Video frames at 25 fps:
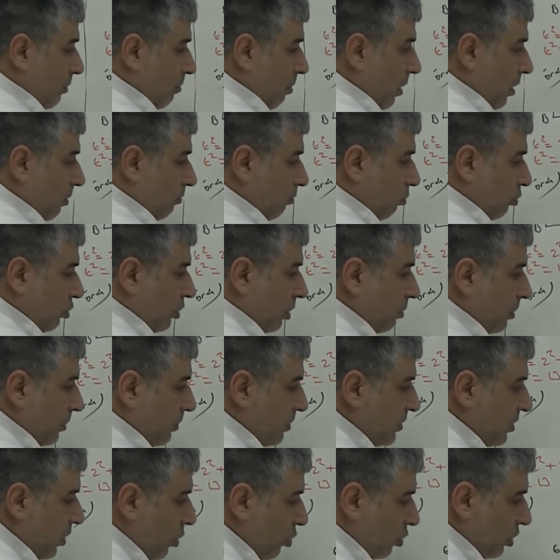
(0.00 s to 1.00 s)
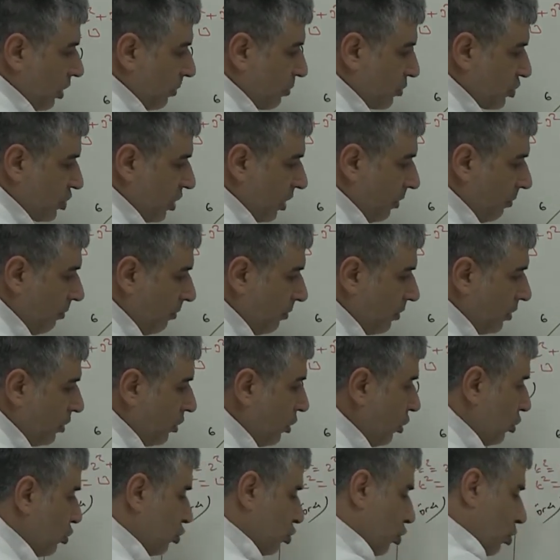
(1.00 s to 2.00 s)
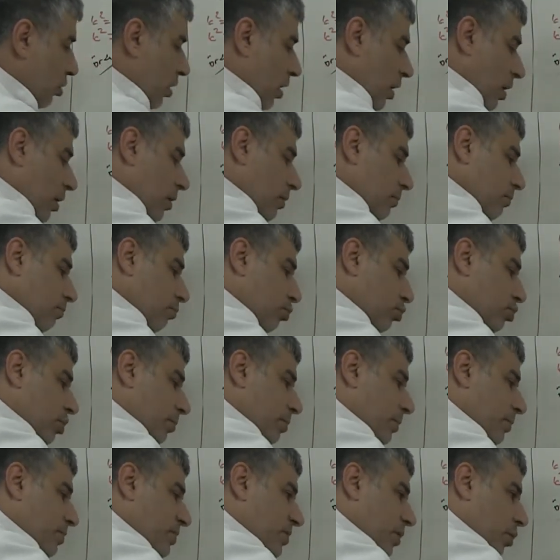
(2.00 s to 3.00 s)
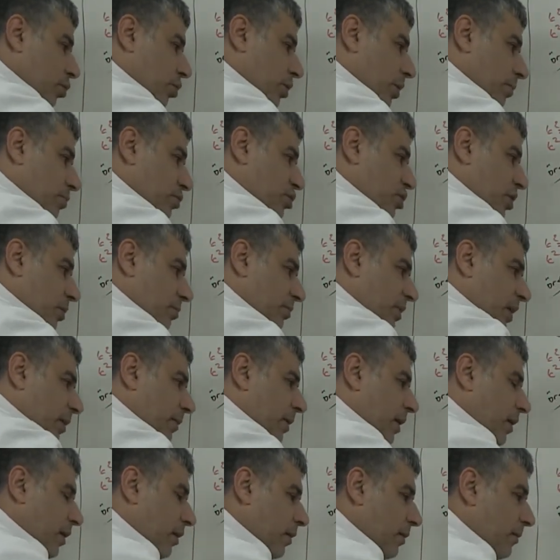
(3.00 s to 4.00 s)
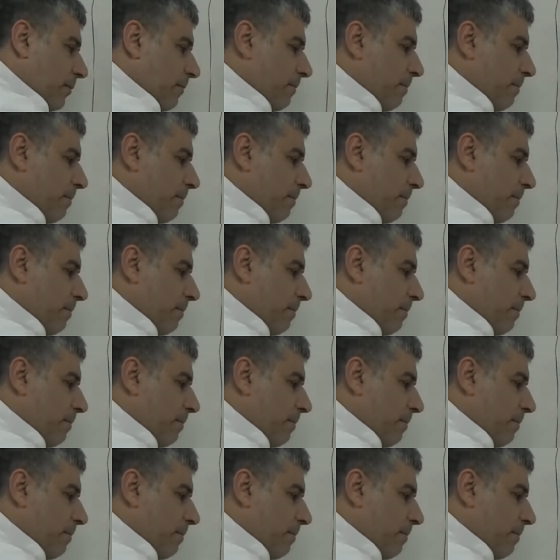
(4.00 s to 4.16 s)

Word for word: Bakın burada bir Pisagor yapacağım. Sonra burada bir Pisagor yapacağım değil mi?